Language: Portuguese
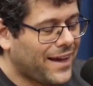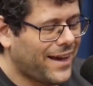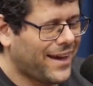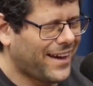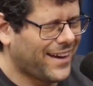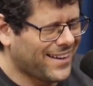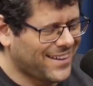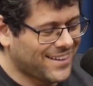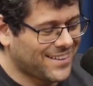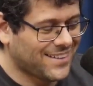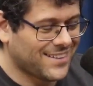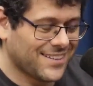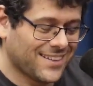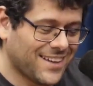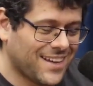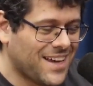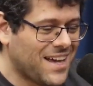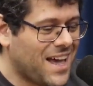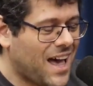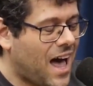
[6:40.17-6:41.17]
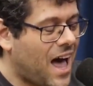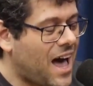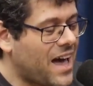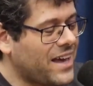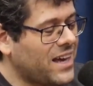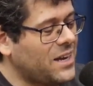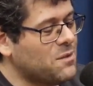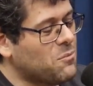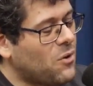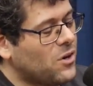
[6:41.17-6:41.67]
é.
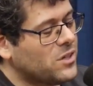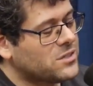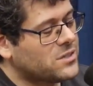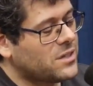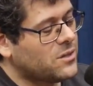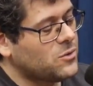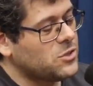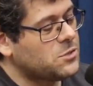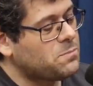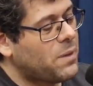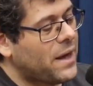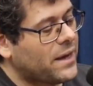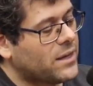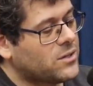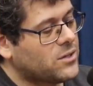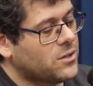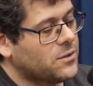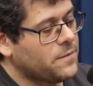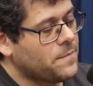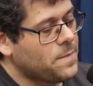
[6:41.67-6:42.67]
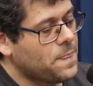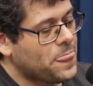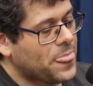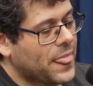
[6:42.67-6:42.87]
Aí ele mostra o espectro.